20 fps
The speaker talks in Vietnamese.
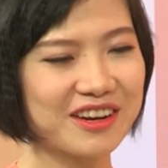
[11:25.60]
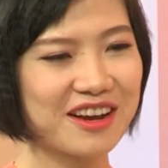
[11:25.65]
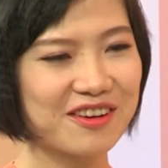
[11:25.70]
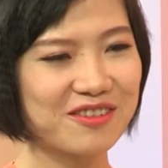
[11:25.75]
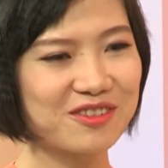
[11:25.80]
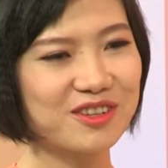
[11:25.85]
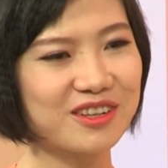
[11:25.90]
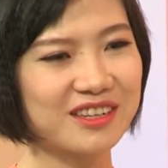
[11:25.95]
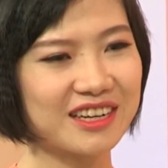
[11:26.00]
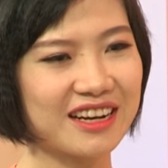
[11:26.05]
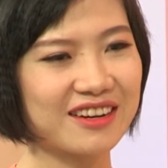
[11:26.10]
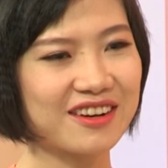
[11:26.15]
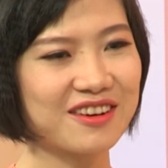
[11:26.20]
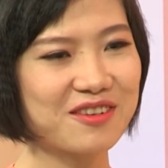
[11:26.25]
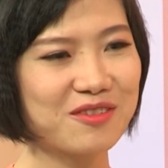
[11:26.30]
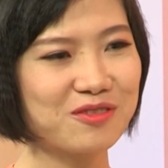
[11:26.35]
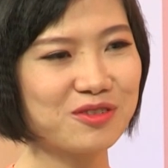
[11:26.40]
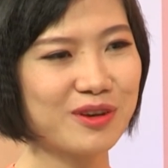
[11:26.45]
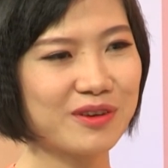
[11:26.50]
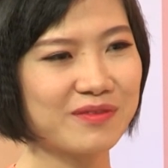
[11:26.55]
câu chuyện này đó
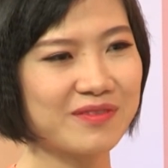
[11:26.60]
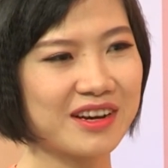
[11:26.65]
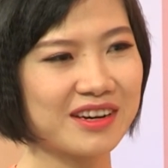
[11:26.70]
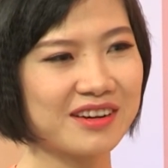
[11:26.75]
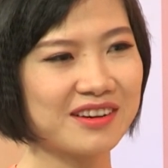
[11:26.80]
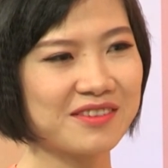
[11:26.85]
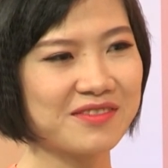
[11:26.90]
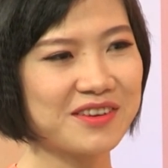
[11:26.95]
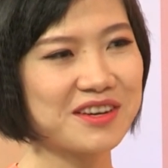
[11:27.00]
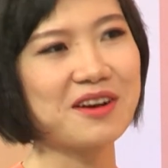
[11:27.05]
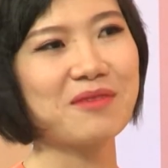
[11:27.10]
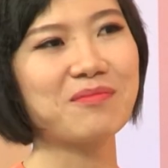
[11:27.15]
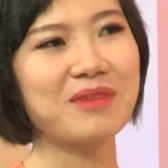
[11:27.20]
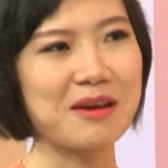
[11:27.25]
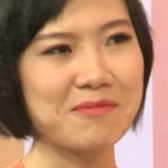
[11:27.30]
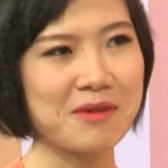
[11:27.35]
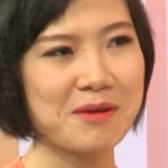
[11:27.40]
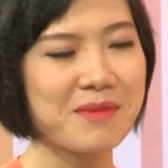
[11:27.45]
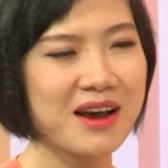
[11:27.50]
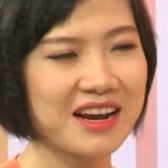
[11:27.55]
câu chuyện về người phi công lái
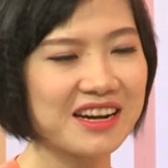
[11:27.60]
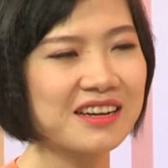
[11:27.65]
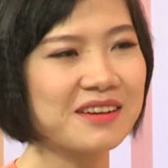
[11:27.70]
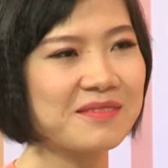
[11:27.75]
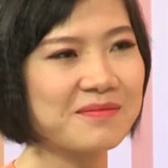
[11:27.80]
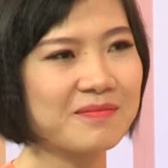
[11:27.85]
máy bay yeah.